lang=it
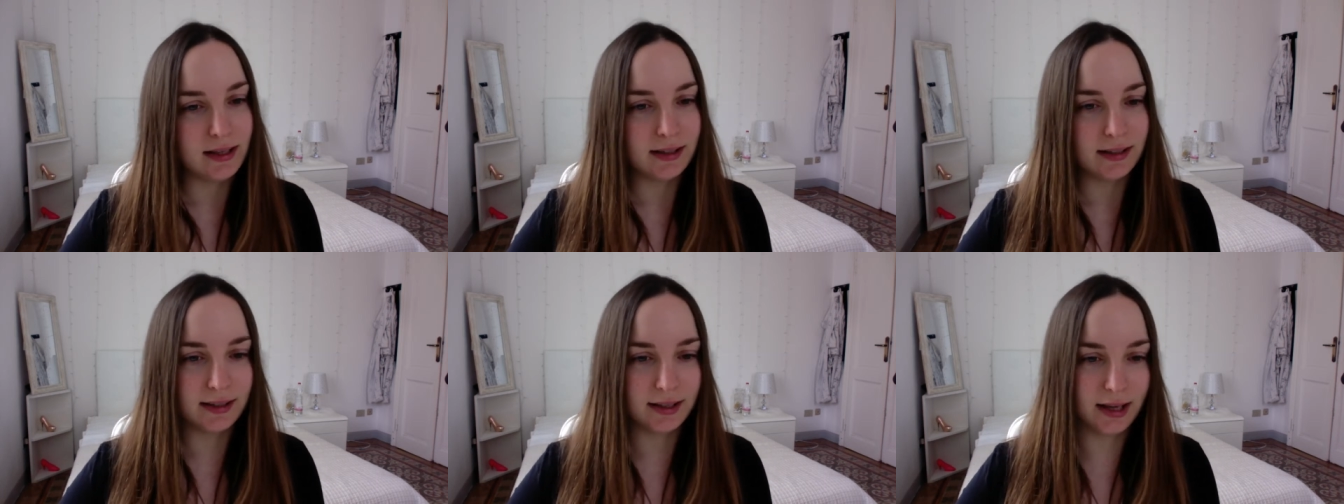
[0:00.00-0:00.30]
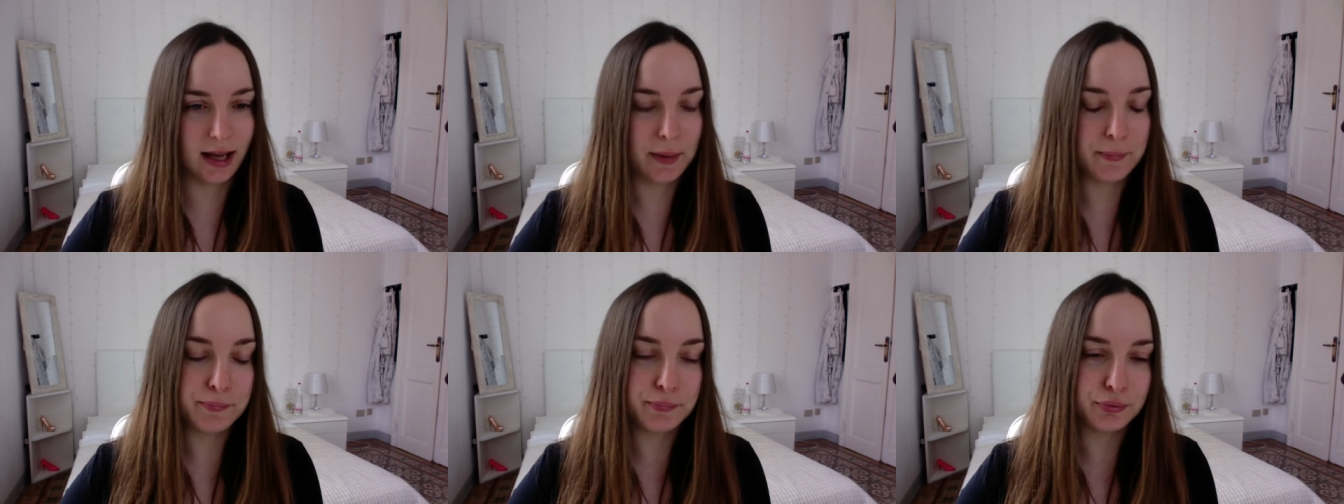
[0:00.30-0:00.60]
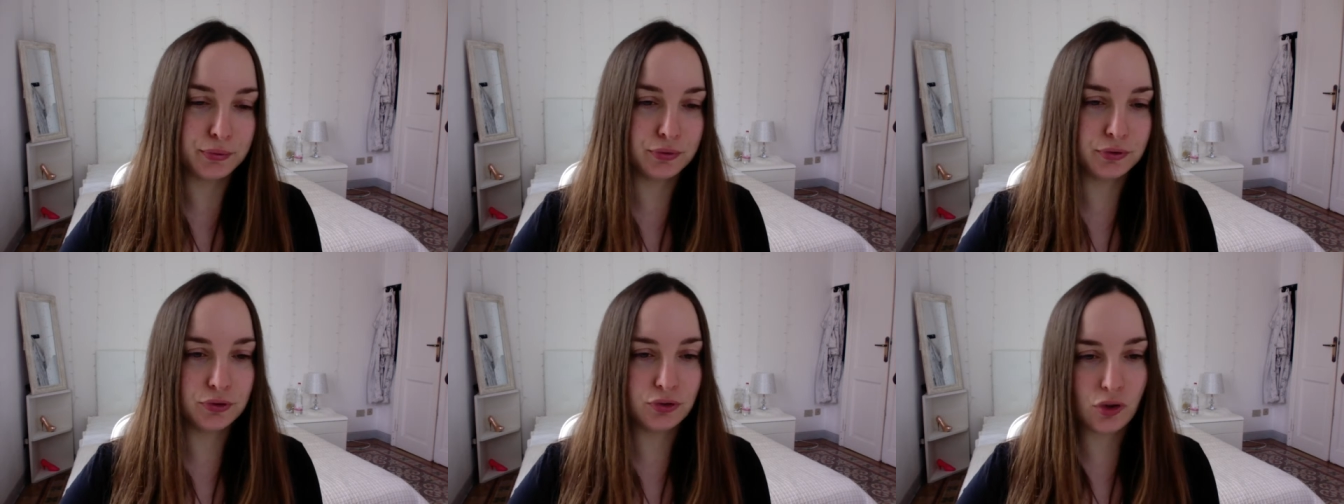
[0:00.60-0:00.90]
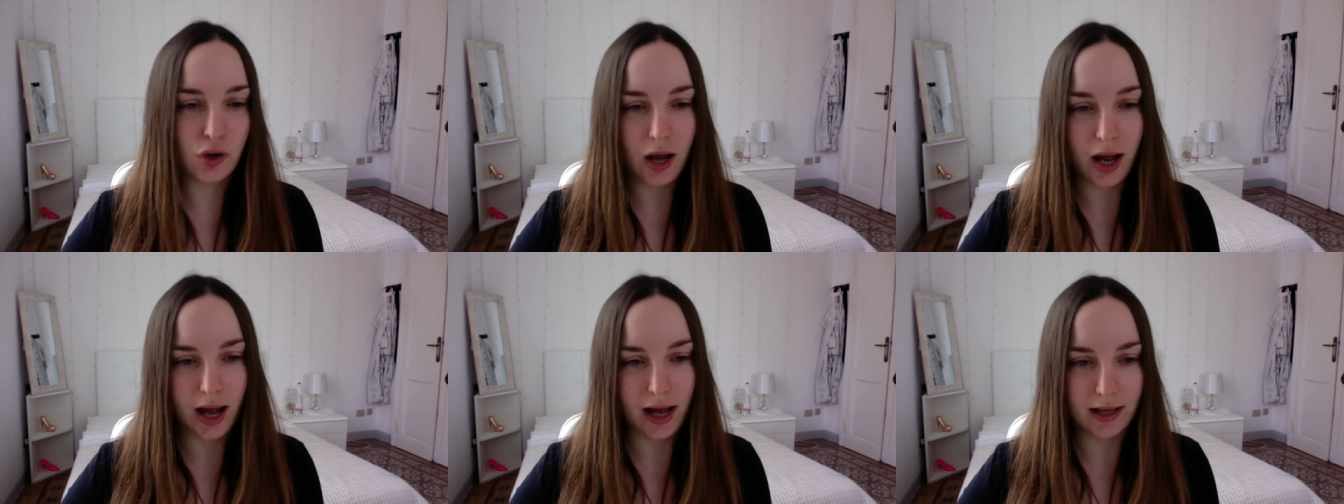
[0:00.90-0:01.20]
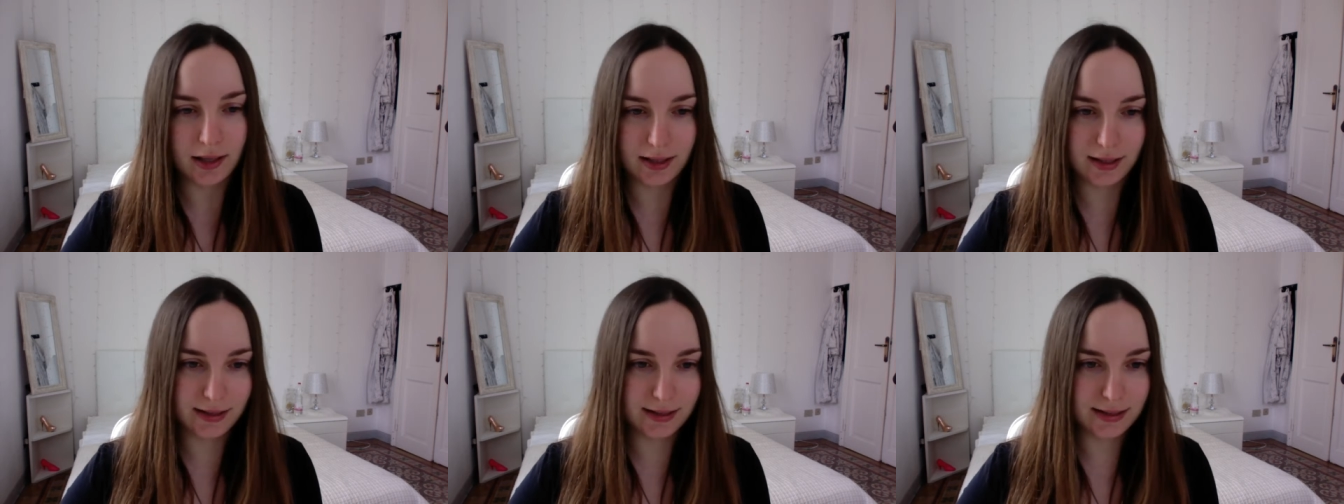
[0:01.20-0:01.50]
che appunto
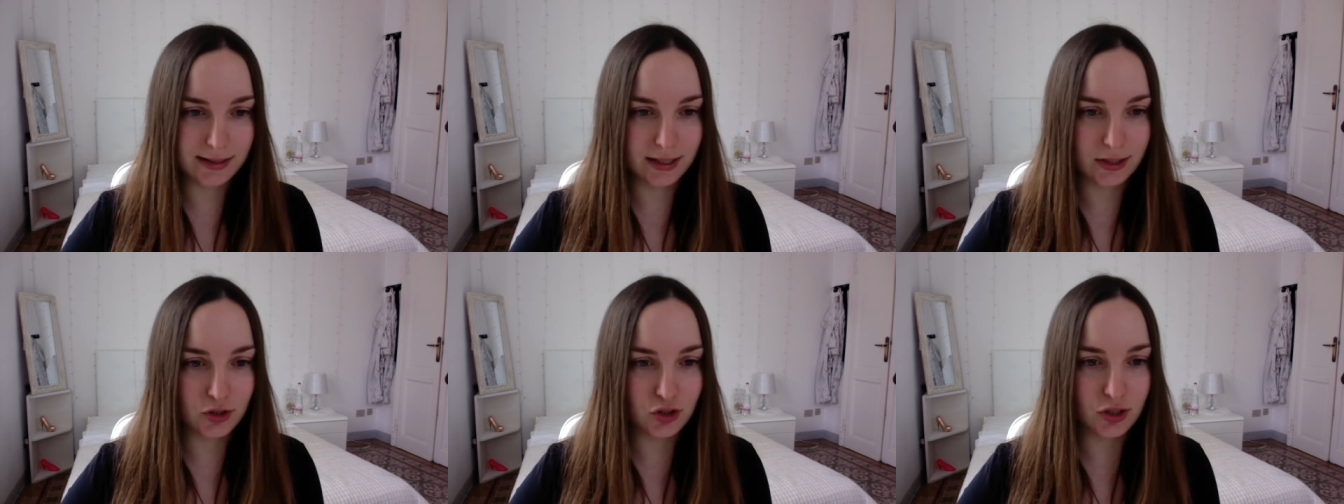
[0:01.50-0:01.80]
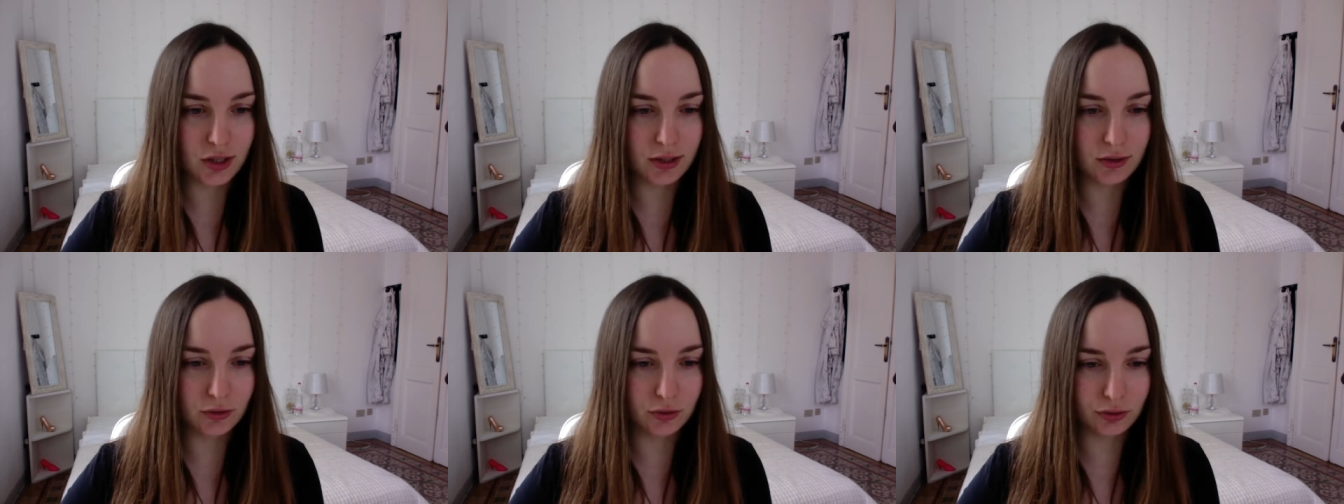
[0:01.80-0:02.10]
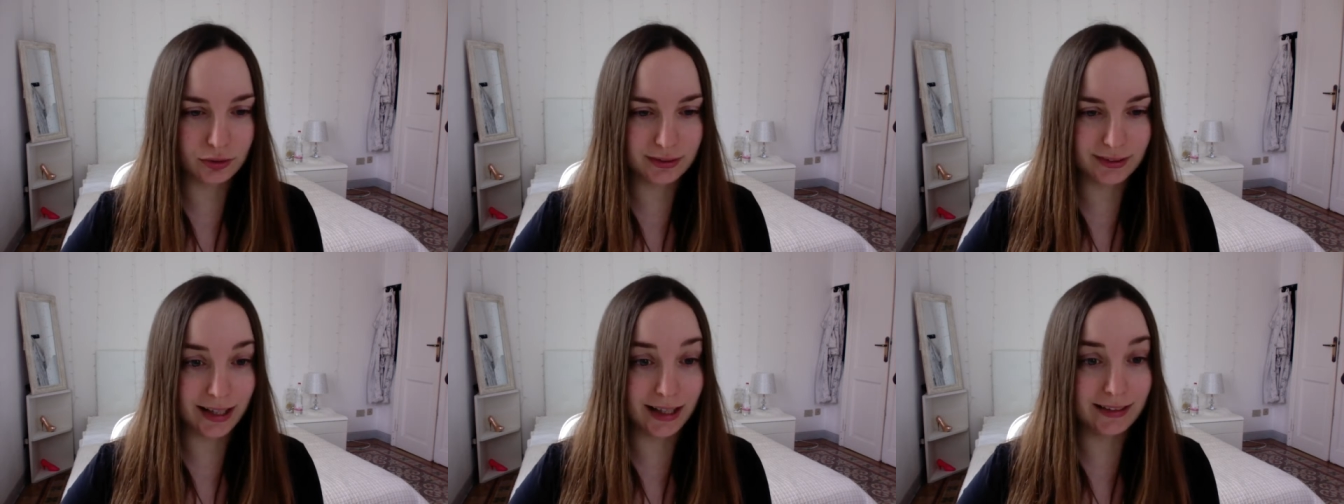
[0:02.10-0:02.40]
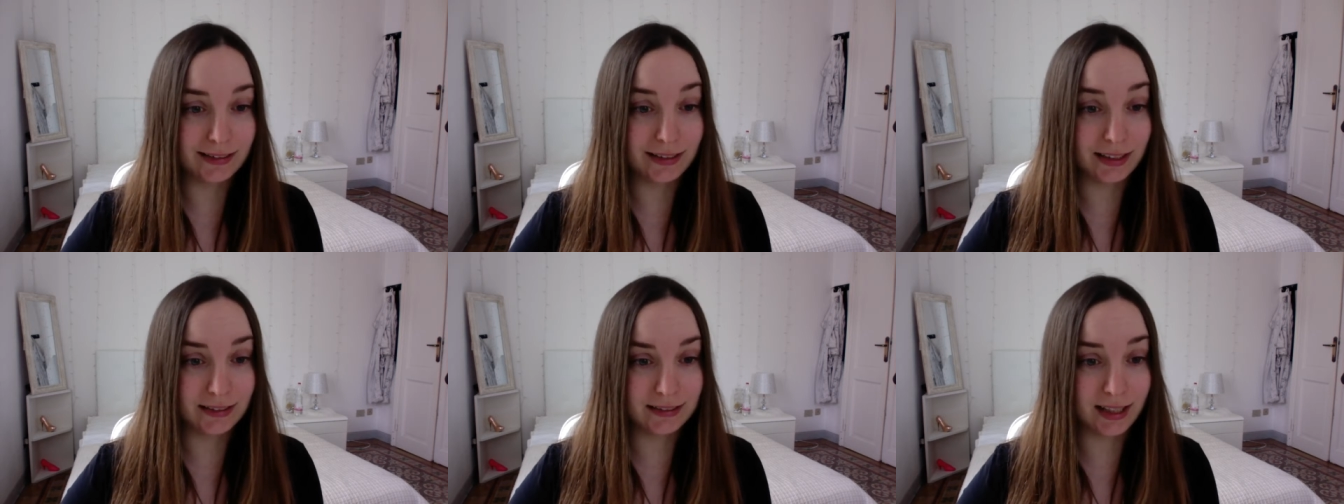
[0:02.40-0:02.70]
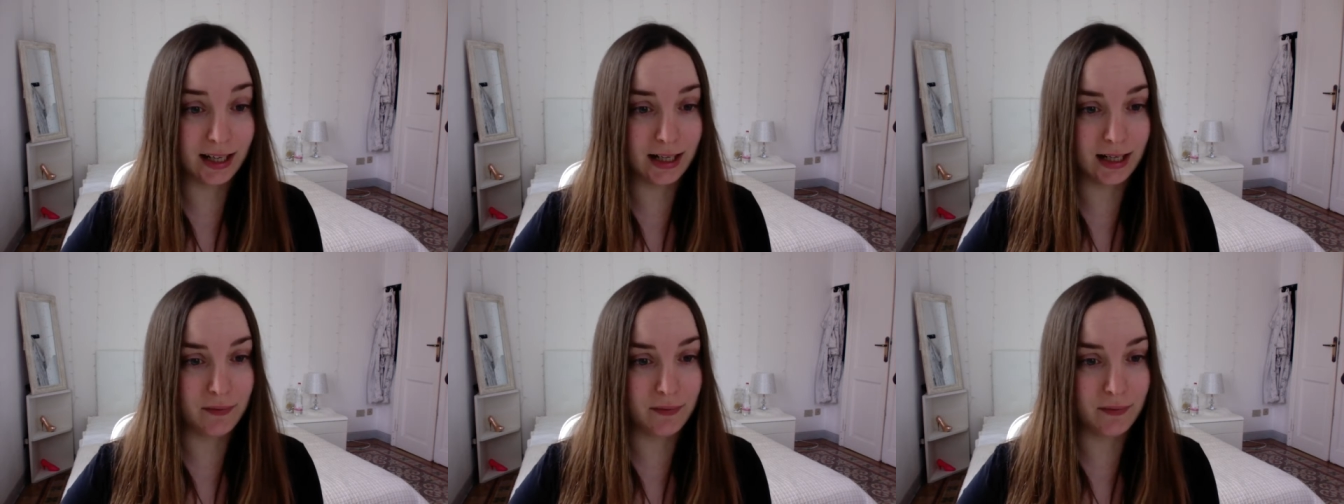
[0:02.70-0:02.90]
ha eh, 683